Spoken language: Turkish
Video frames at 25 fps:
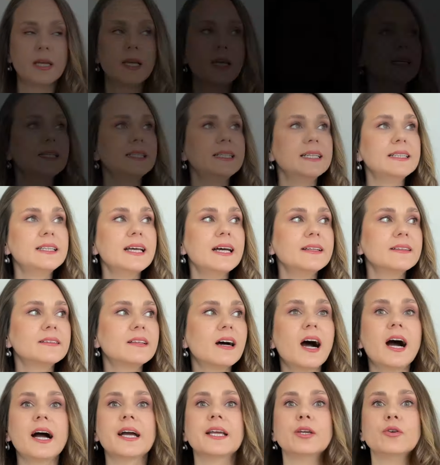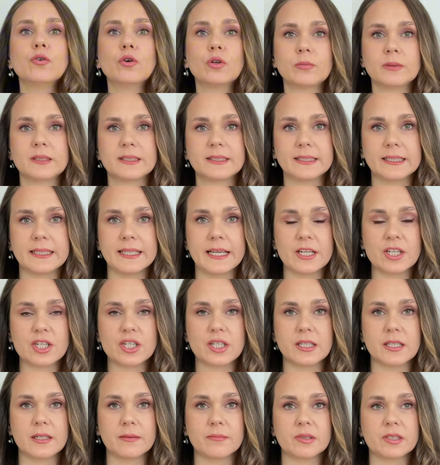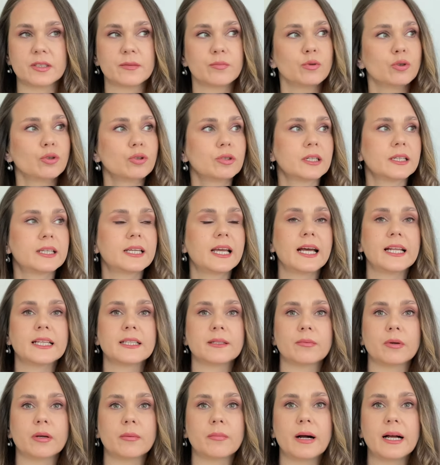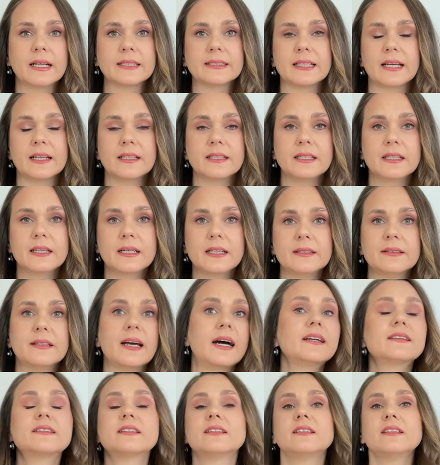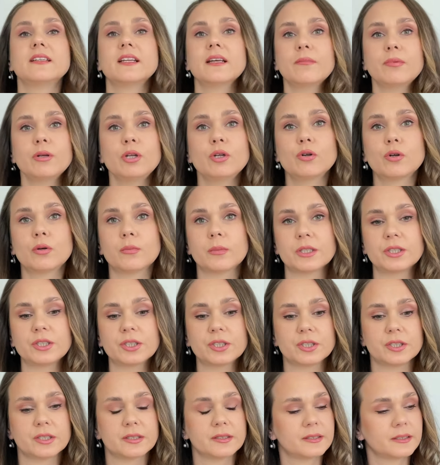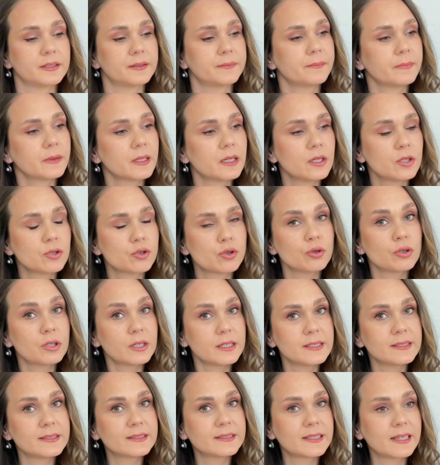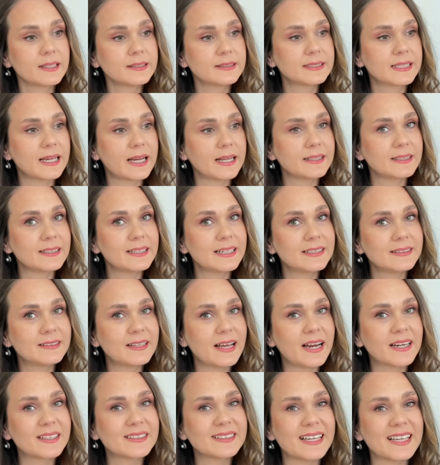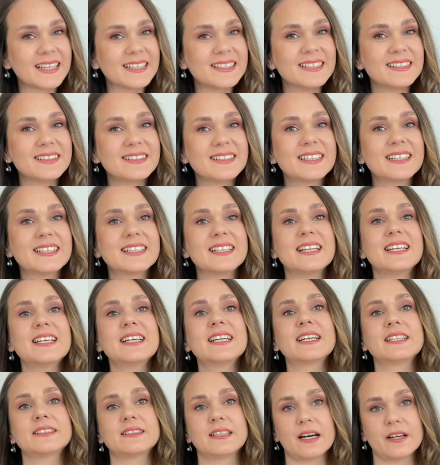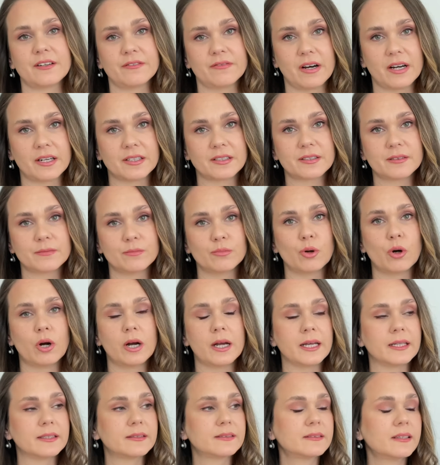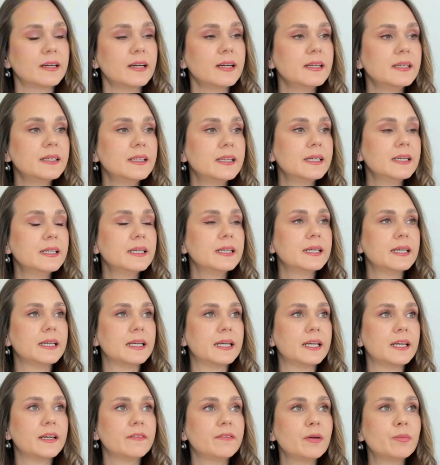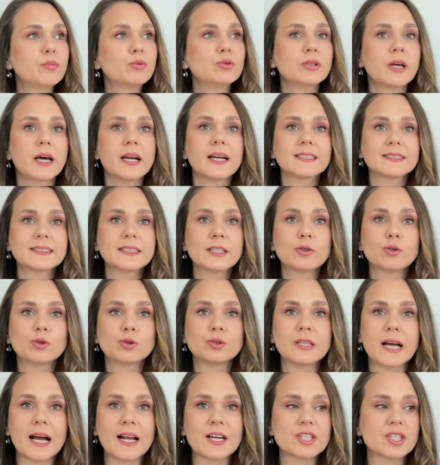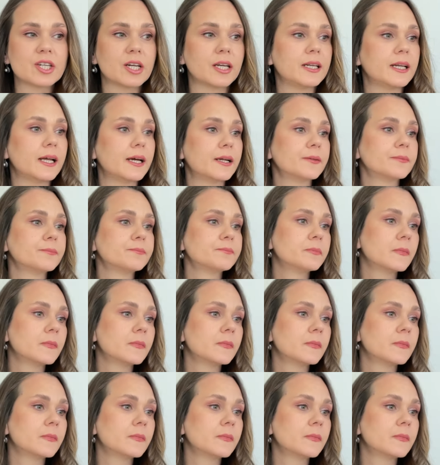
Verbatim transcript: E, neden daha iyi olmasın gençlerimiz? Bunu da kendime bazen dert edinebiliyorum açıkçası. Çünkü insan kendine dert edindikleri kadar var bu hayatta e, ve bunlar aslında güzel şeyler.